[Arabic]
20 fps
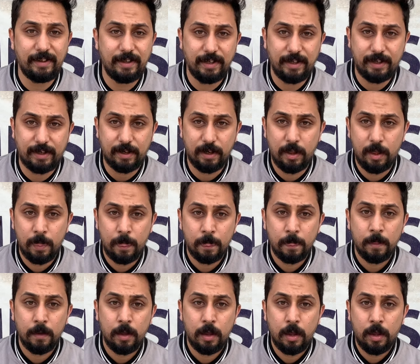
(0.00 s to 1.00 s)
ايديك
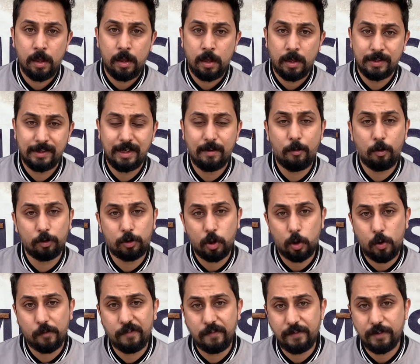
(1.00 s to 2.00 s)
زي ما قلت
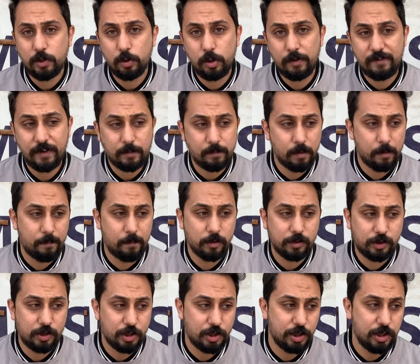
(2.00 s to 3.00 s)
لكم في الفيديو اللي فات ما
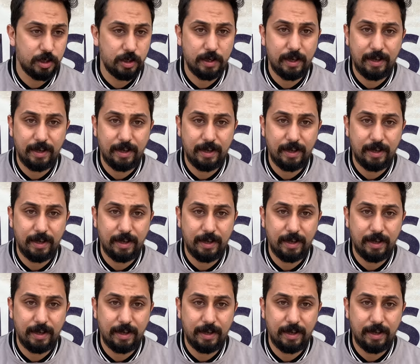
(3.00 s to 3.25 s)
تبصش